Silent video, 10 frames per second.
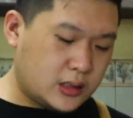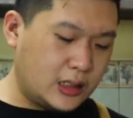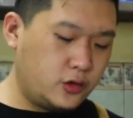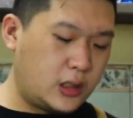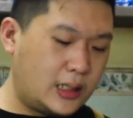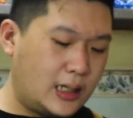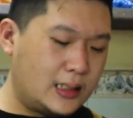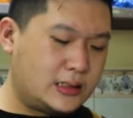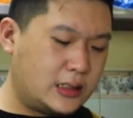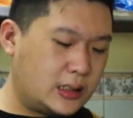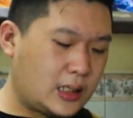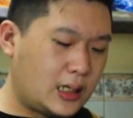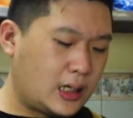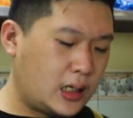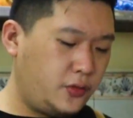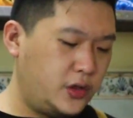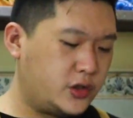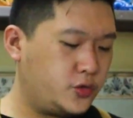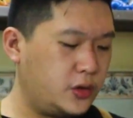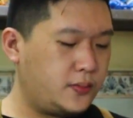Selanjutnya adalah chicken karage
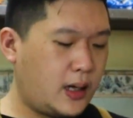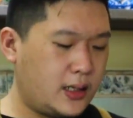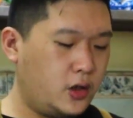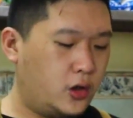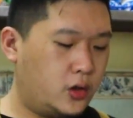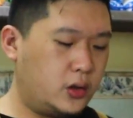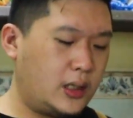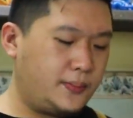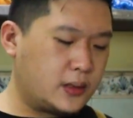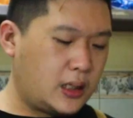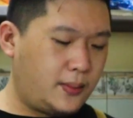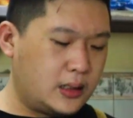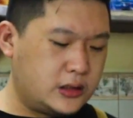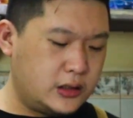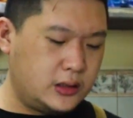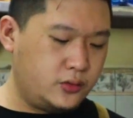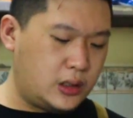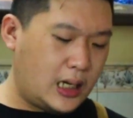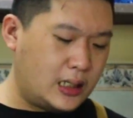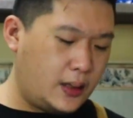with sweet mayo. Yang pertama di sini
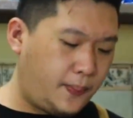udah ada